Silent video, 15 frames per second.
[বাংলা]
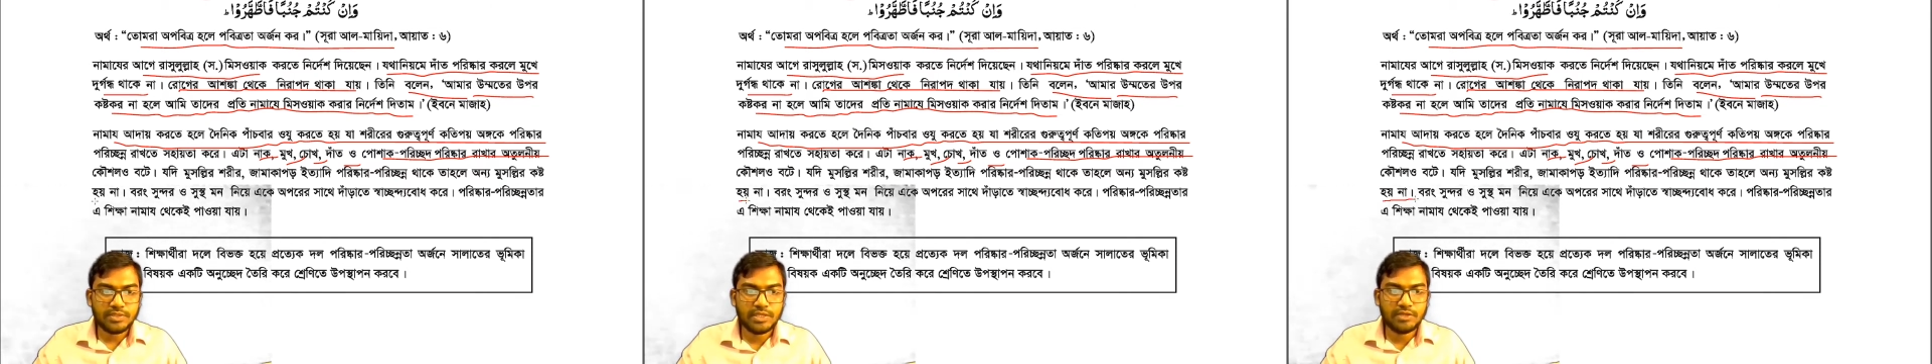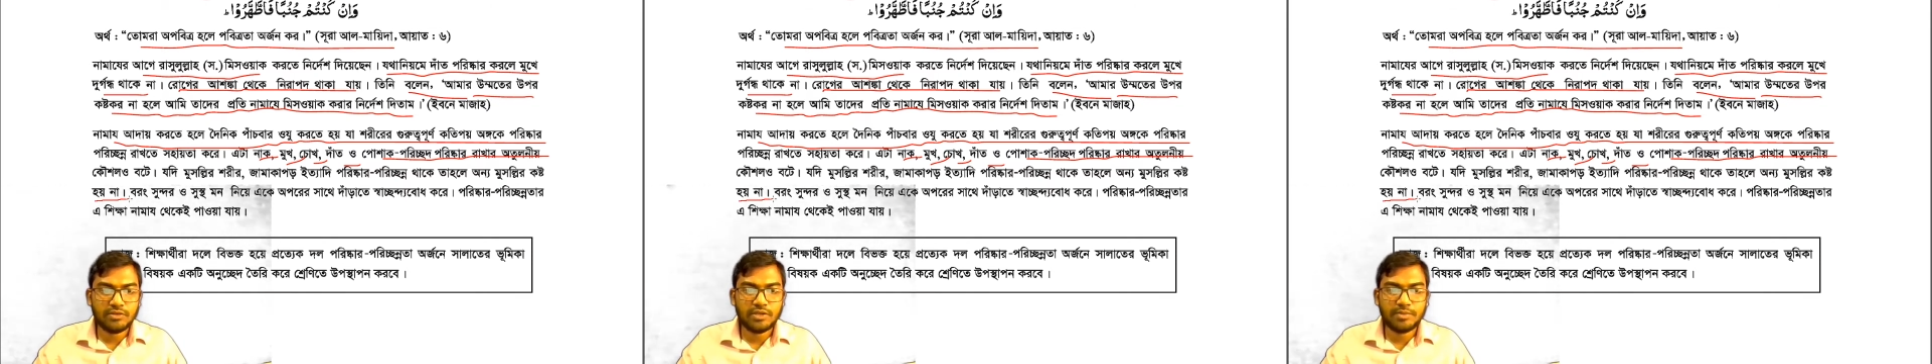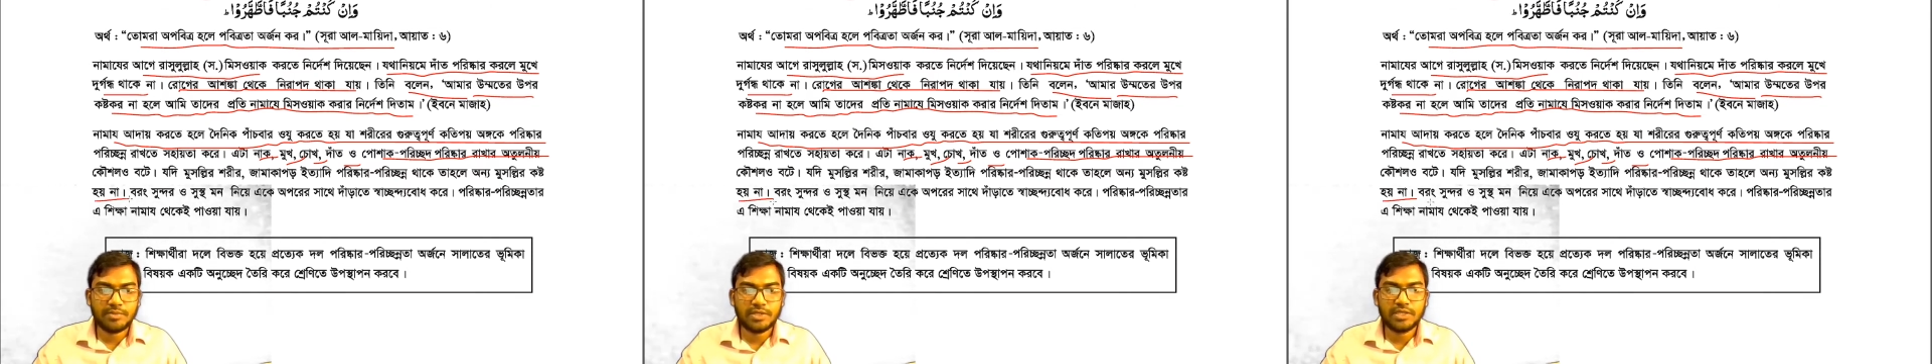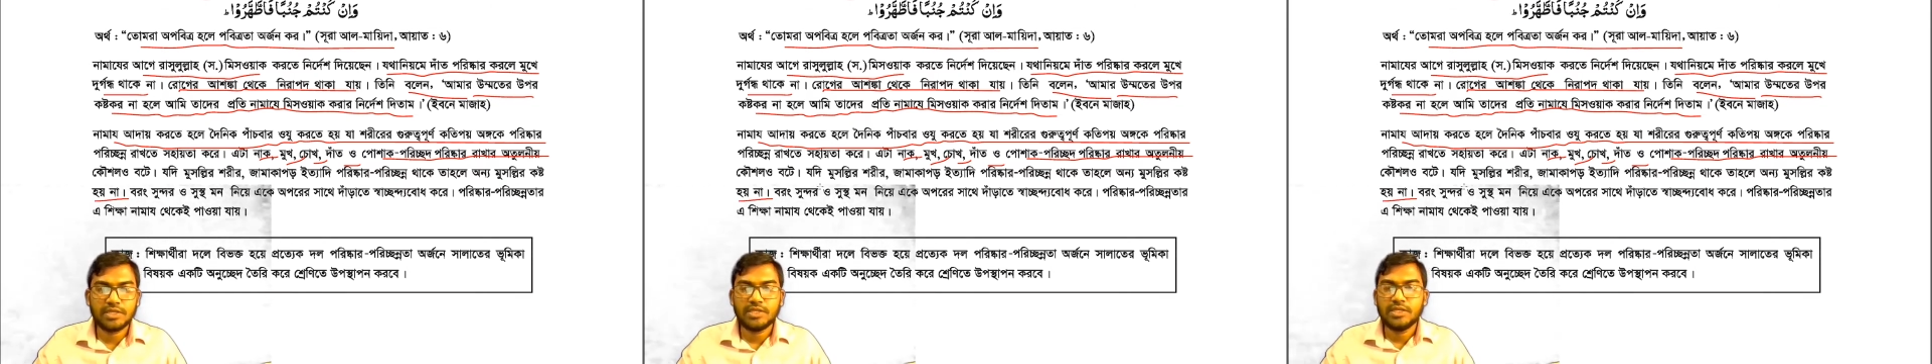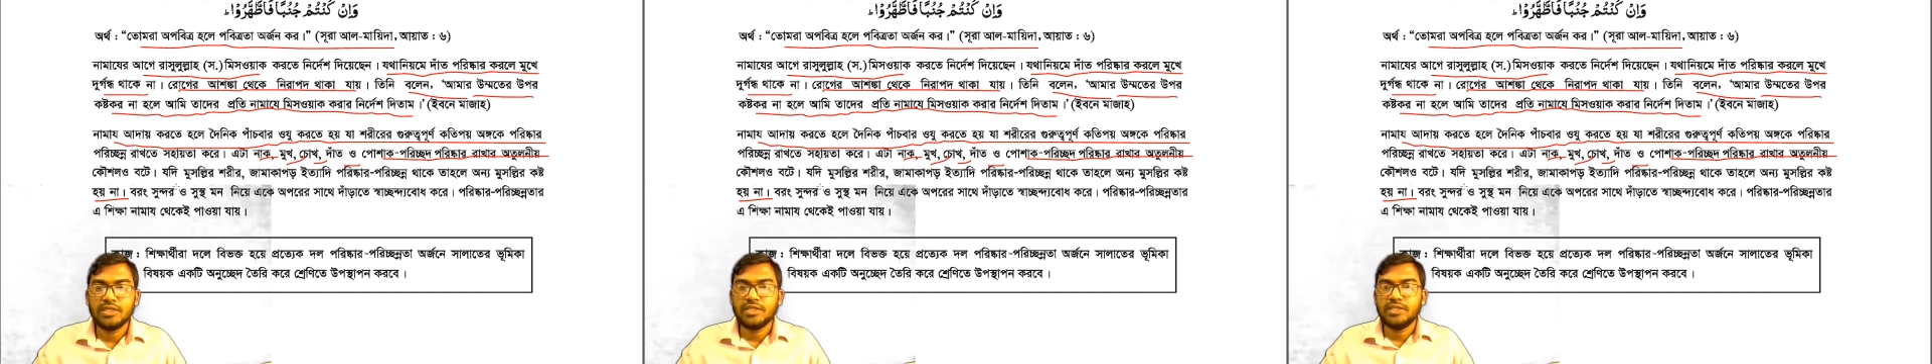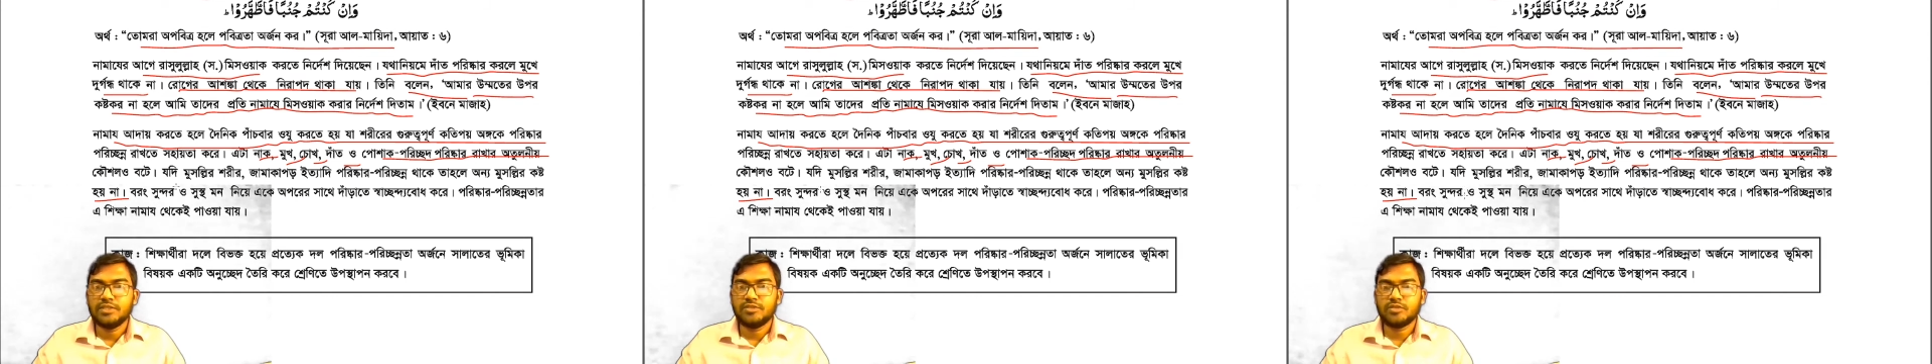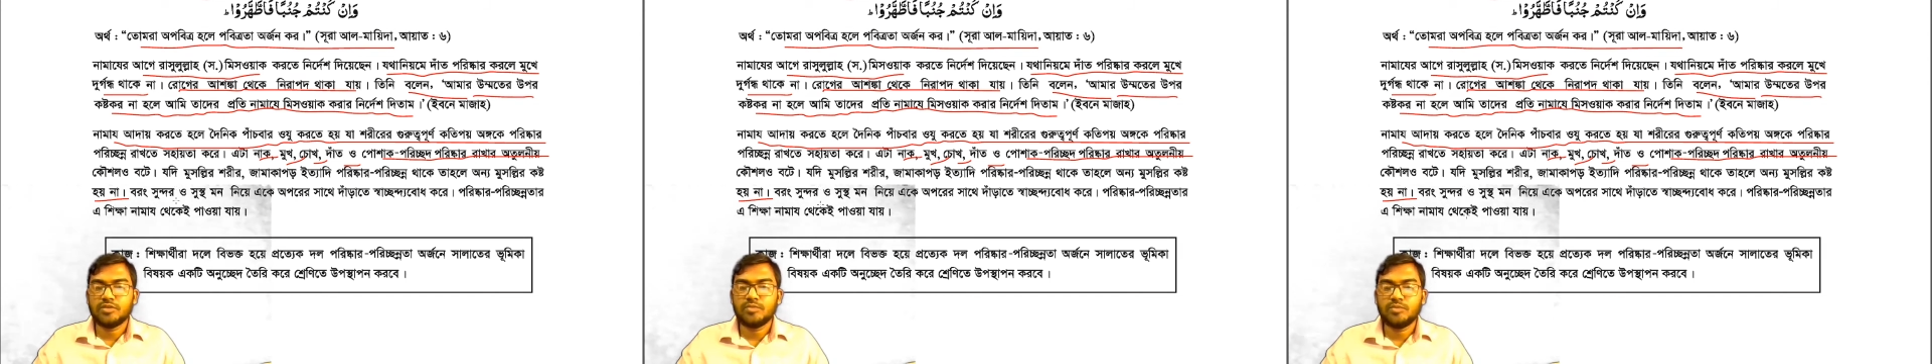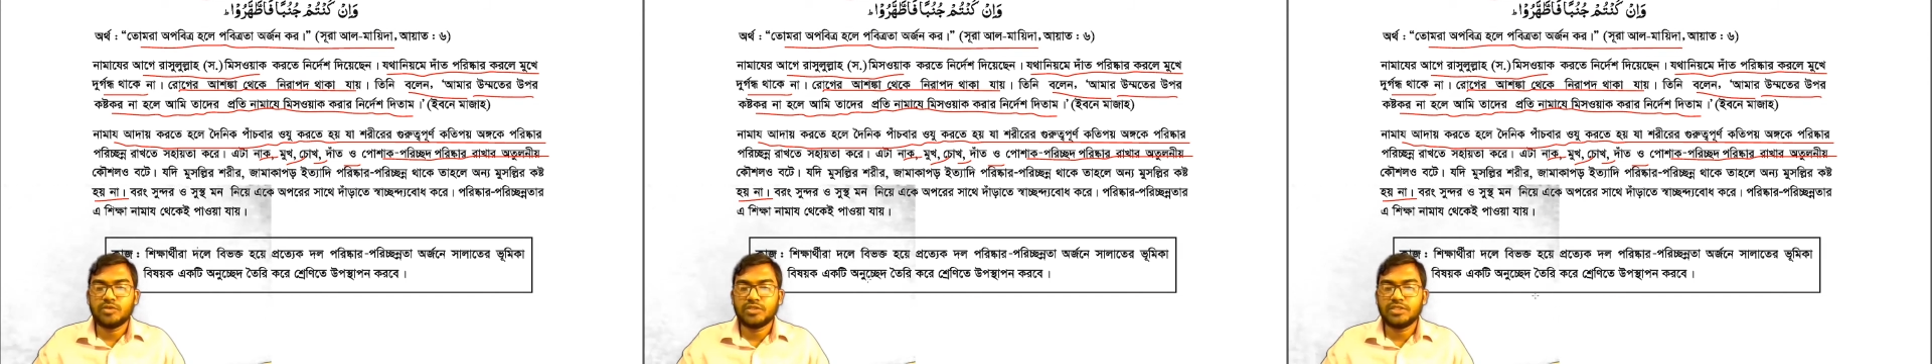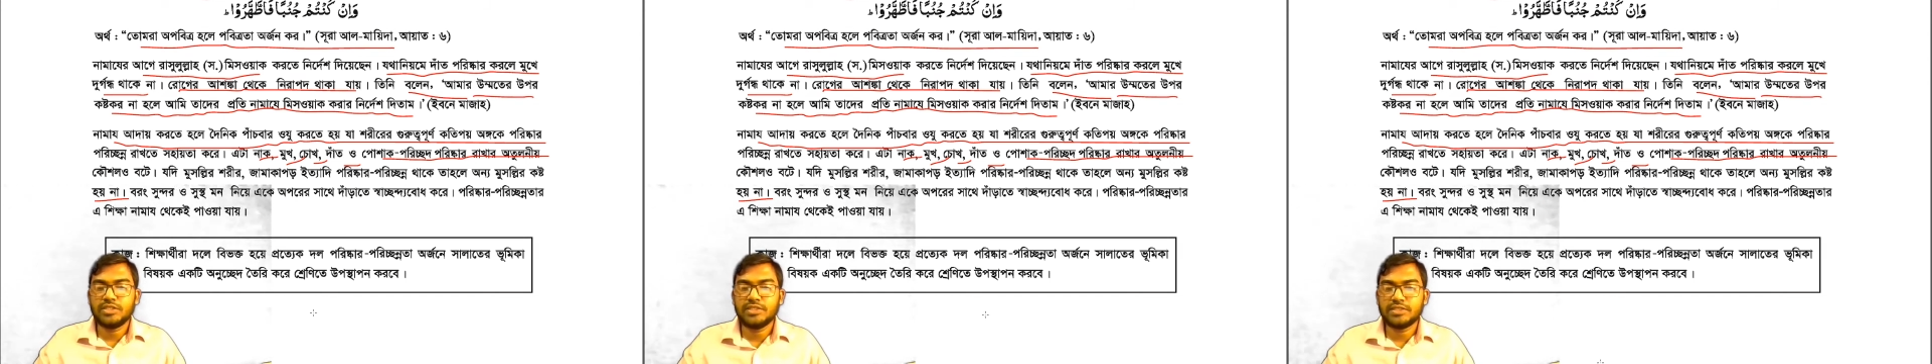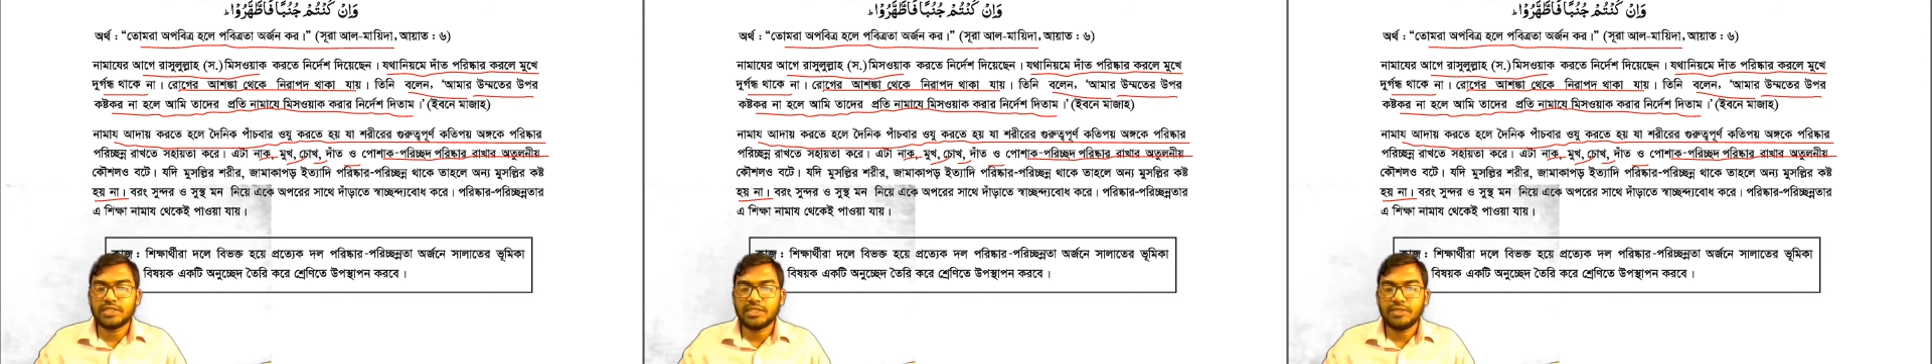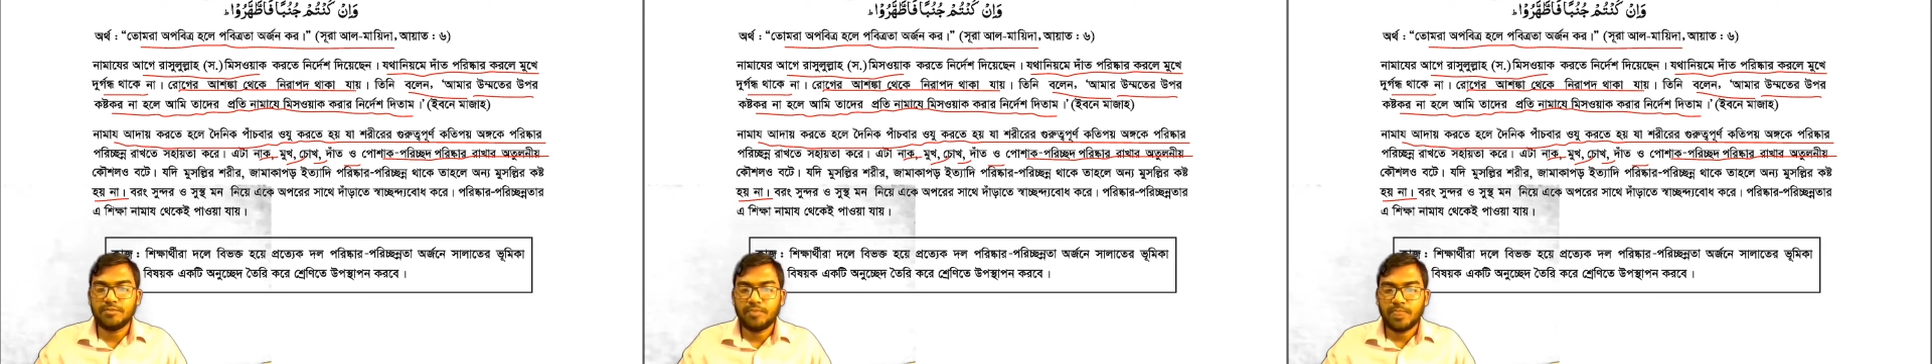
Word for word: এখন আমরা যখন মসজিদে যাই